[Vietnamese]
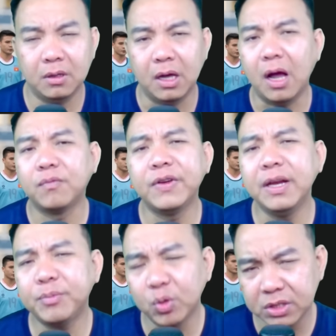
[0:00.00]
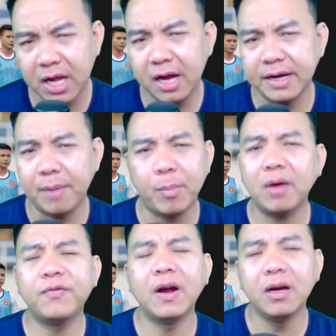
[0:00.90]
Ông Philippe Troussier đã
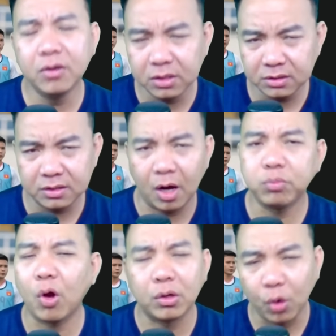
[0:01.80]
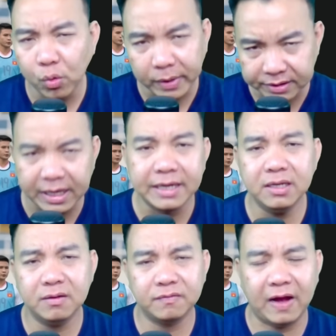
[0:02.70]
mất phân hướng, không còn đủ bình
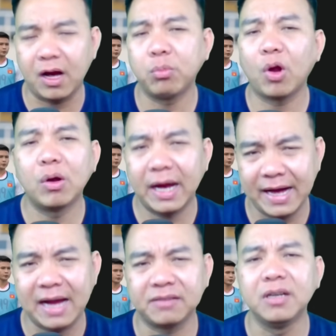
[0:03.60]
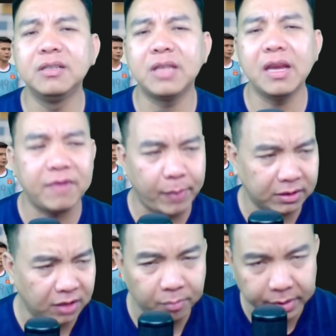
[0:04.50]
tĩnh và không còn khả năng tự tin vào
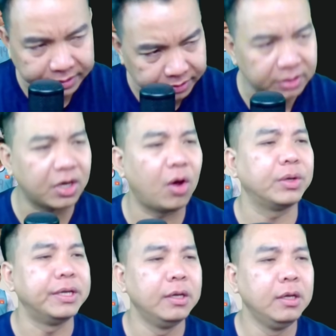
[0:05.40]
bản thân mình nữa rồi.